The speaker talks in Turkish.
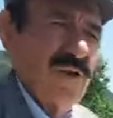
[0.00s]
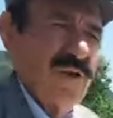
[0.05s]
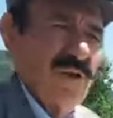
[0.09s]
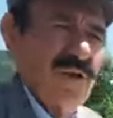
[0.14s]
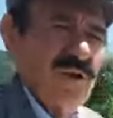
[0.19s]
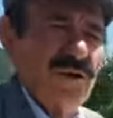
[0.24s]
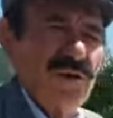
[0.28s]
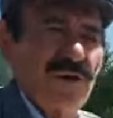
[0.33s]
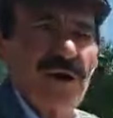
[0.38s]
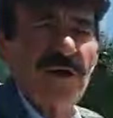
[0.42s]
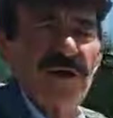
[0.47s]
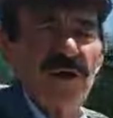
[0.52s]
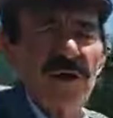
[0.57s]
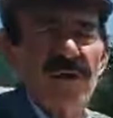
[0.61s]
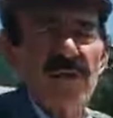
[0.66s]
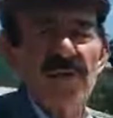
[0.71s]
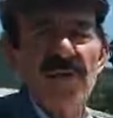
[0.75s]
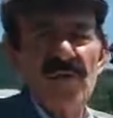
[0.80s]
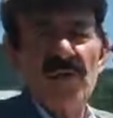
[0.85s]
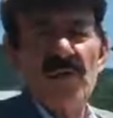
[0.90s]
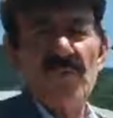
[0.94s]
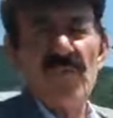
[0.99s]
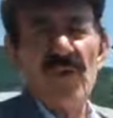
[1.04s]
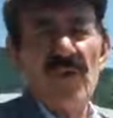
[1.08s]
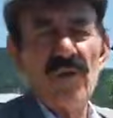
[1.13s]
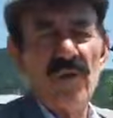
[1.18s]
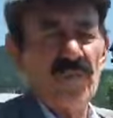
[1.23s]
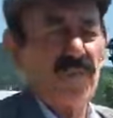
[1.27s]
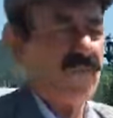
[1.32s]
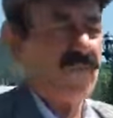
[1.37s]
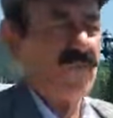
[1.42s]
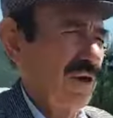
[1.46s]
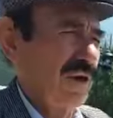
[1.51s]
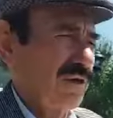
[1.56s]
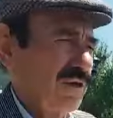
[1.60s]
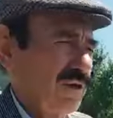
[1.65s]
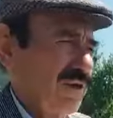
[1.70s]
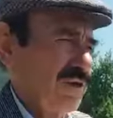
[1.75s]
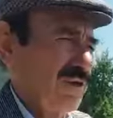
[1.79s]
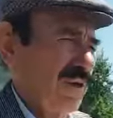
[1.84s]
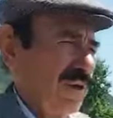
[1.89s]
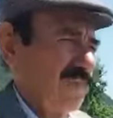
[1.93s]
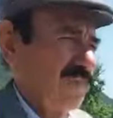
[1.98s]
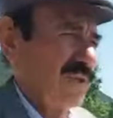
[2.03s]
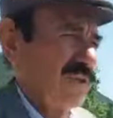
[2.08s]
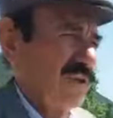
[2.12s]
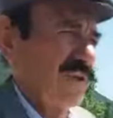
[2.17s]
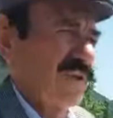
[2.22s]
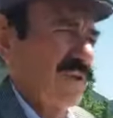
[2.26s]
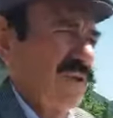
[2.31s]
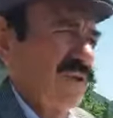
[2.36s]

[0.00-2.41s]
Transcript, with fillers: hikaye seviyordu millet. Bir aşık gelmiş.